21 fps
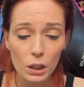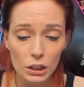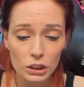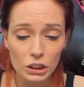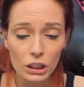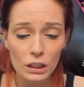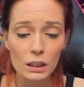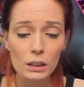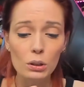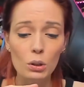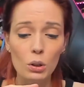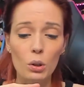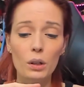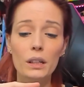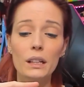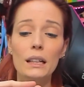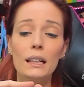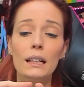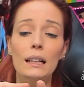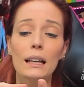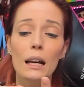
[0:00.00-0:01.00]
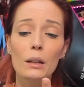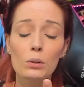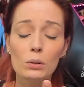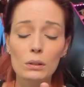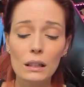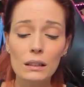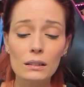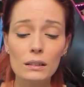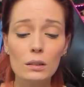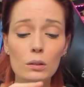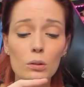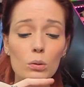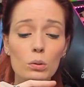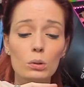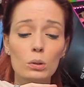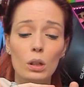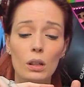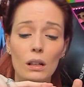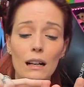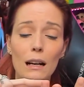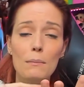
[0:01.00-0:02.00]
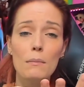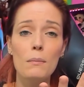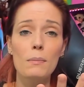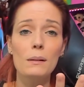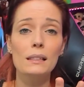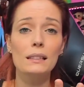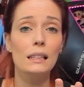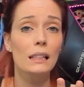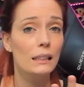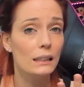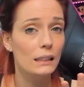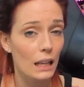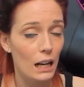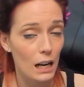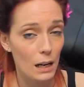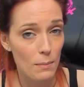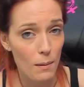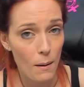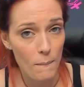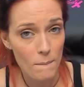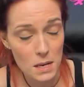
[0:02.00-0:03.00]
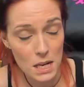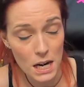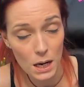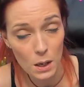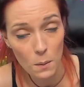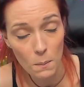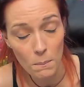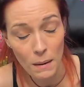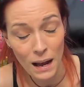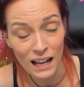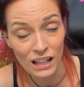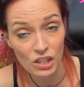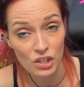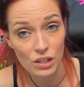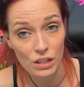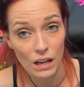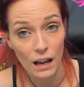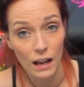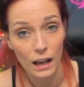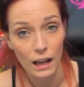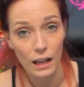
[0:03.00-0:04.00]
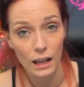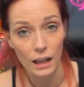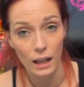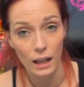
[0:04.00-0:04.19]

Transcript: due genitori, l'aiutante Tudor, la babysitter e la bambina non mangia,